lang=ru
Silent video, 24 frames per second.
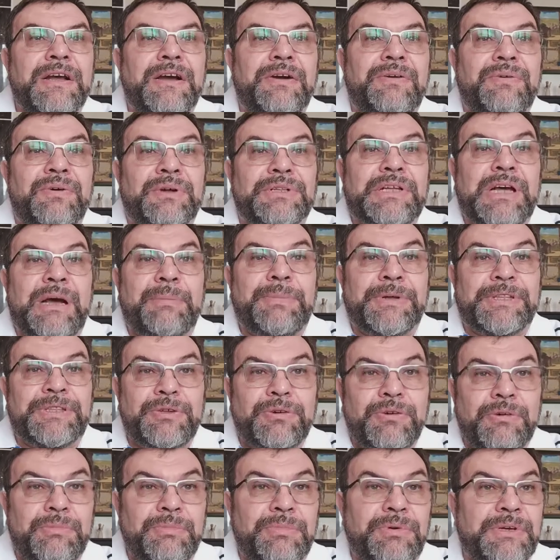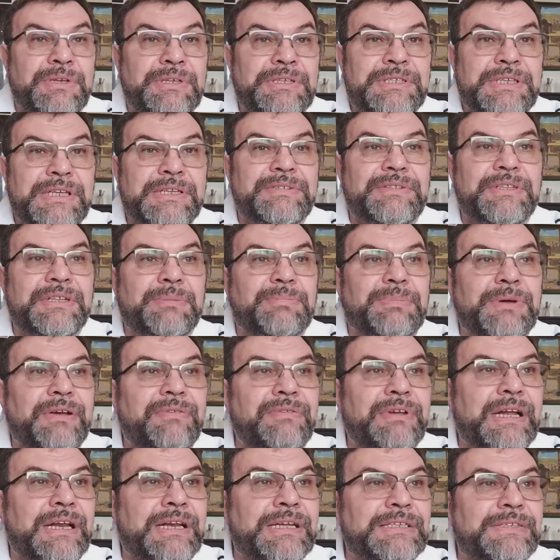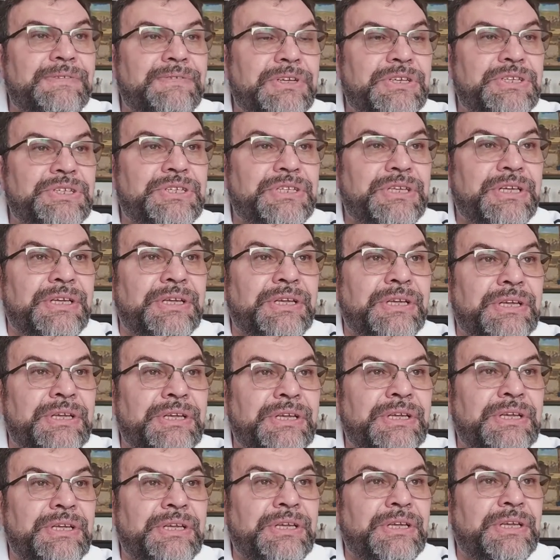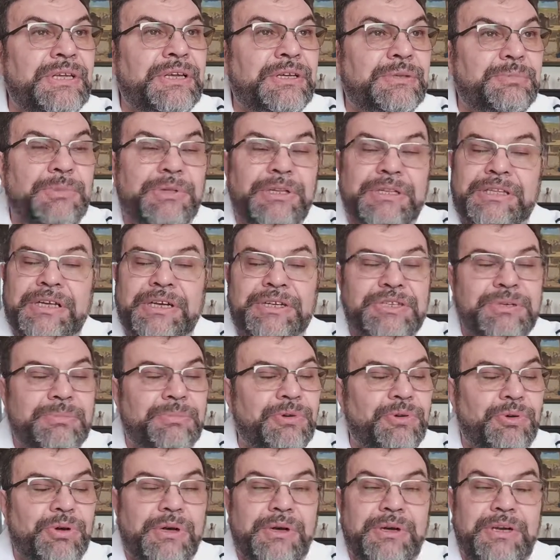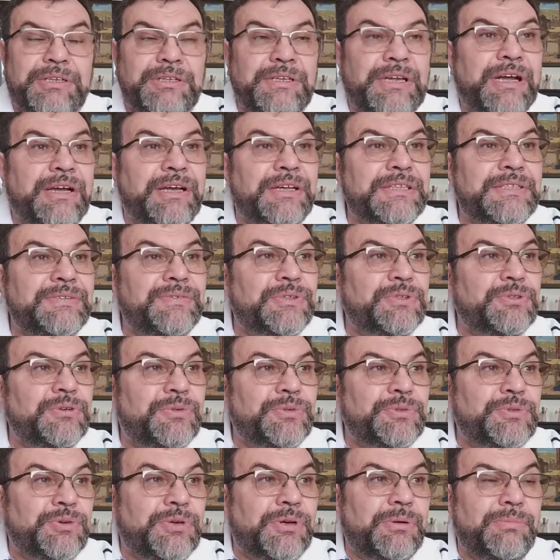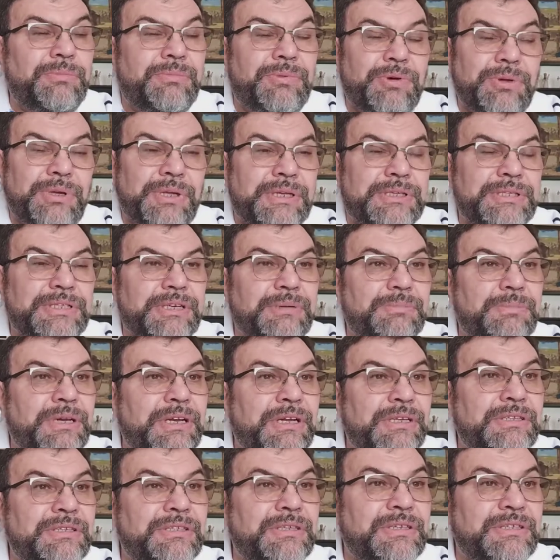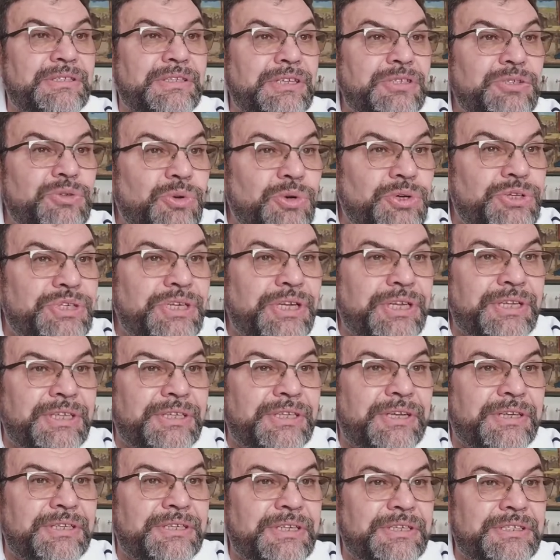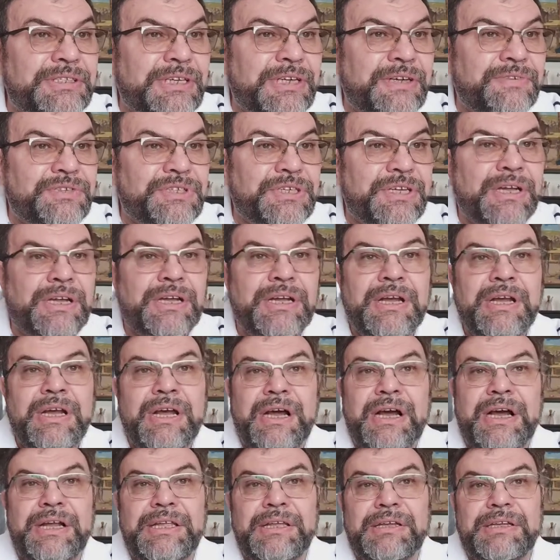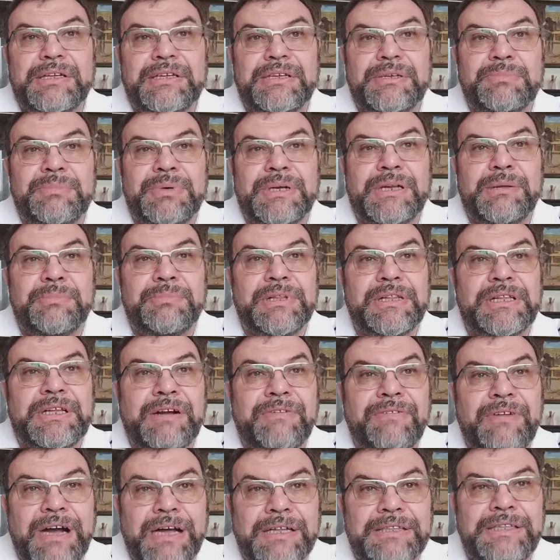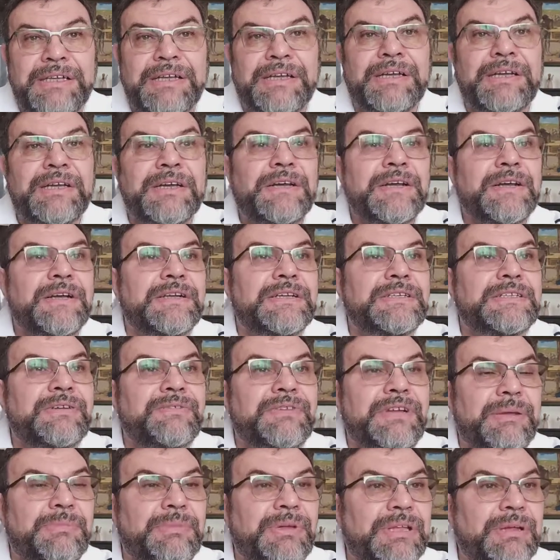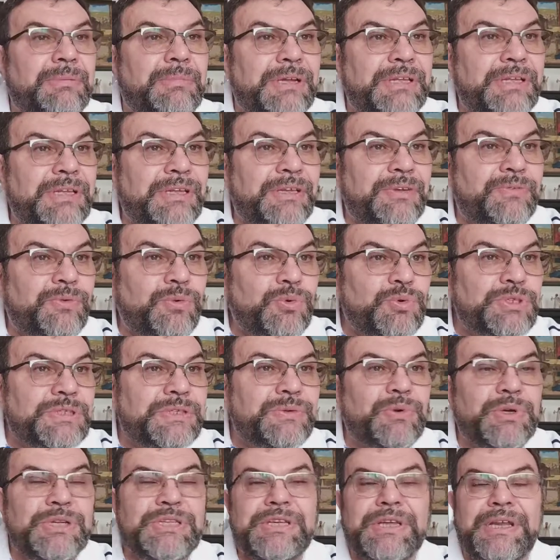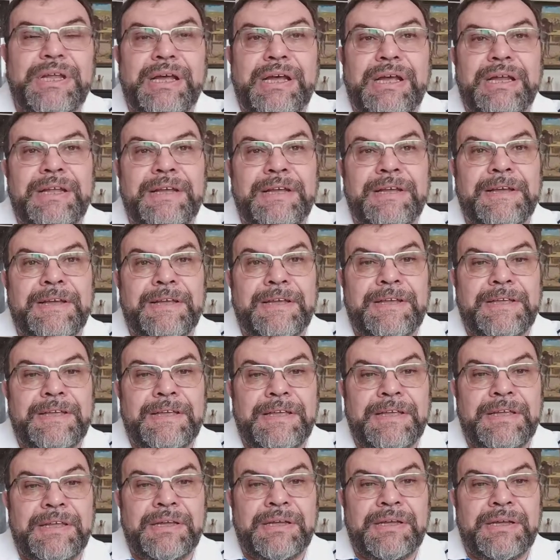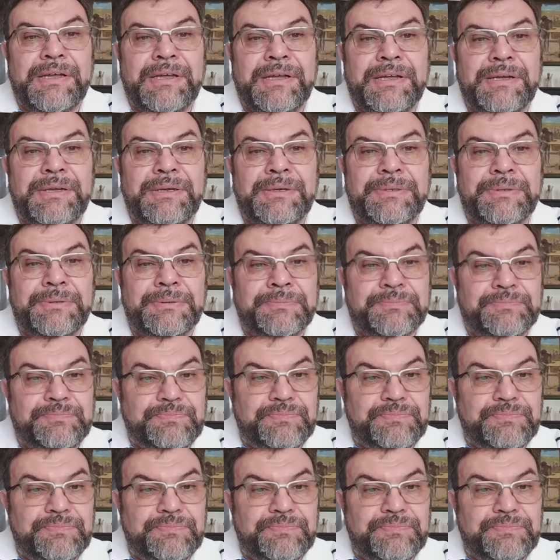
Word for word: Вот. А потом, естественно, появлялись вишни, и их было так же много, как и цветов, только многие из них были засохшие, недозревшие, они были мелковаты, со временем они и вкус свой теряли, и э,